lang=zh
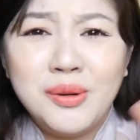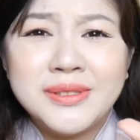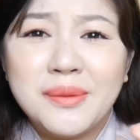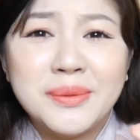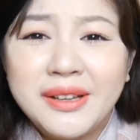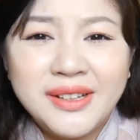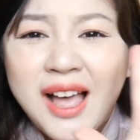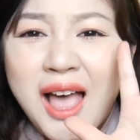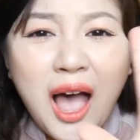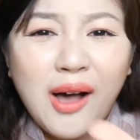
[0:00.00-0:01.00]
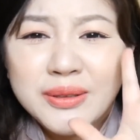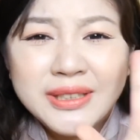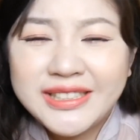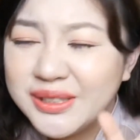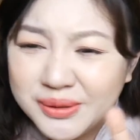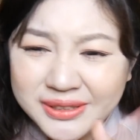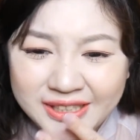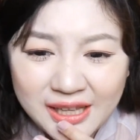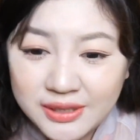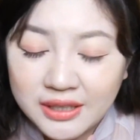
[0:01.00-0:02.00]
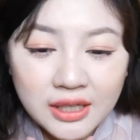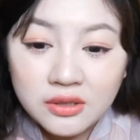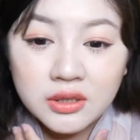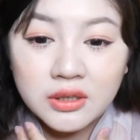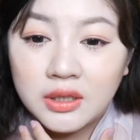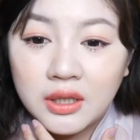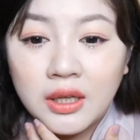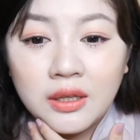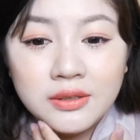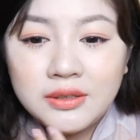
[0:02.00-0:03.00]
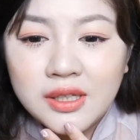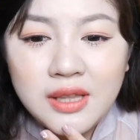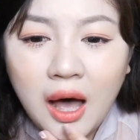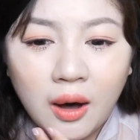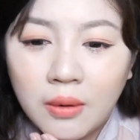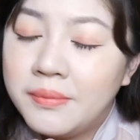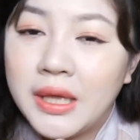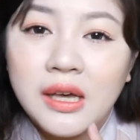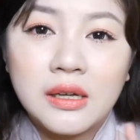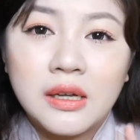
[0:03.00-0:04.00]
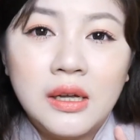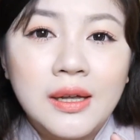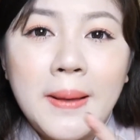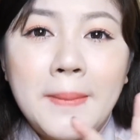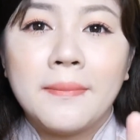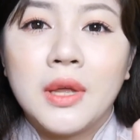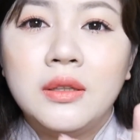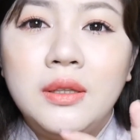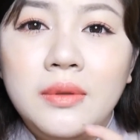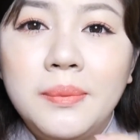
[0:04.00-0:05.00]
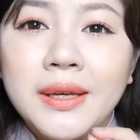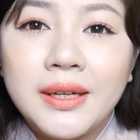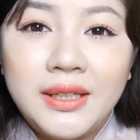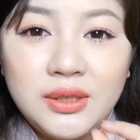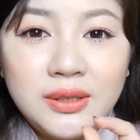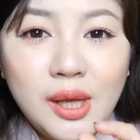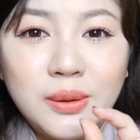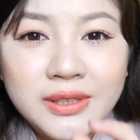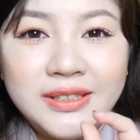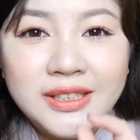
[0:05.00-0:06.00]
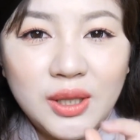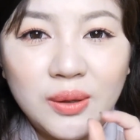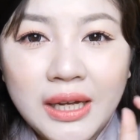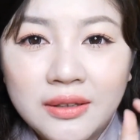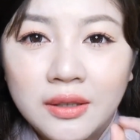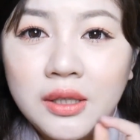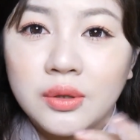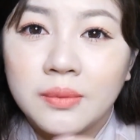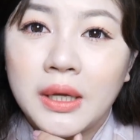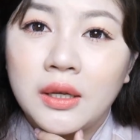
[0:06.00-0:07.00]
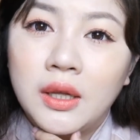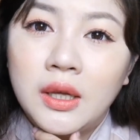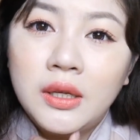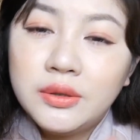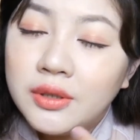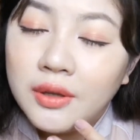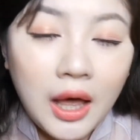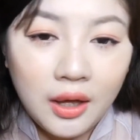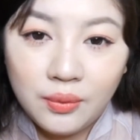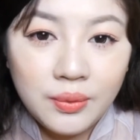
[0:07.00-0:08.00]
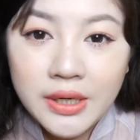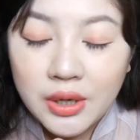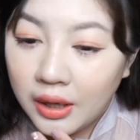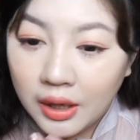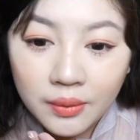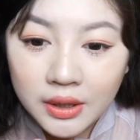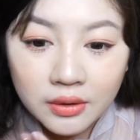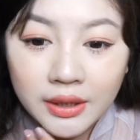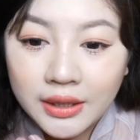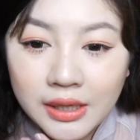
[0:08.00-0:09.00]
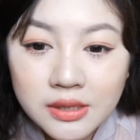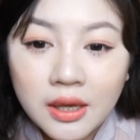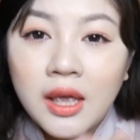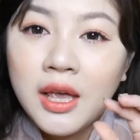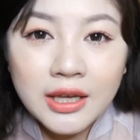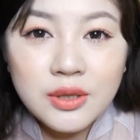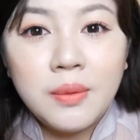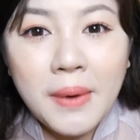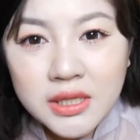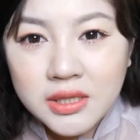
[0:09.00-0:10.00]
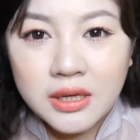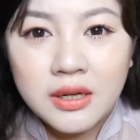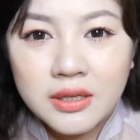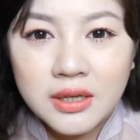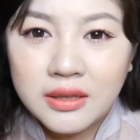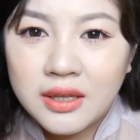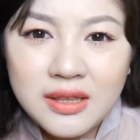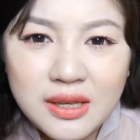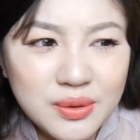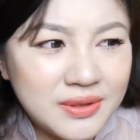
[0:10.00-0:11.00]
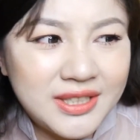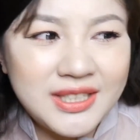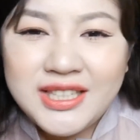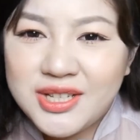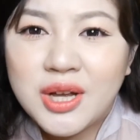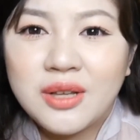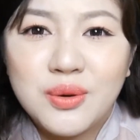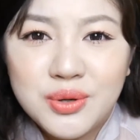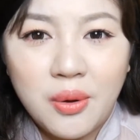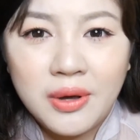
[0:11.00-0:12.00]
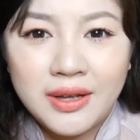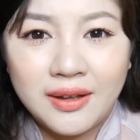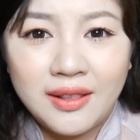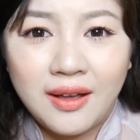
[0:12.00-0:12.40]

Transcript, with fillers: 我找不到好的形容词来讲它，就是真的好美啊！你你们可以透着镜头看到那种吗？就是很温柔、很温柔的一个颜色，感觉把整个人的那种气场都柔和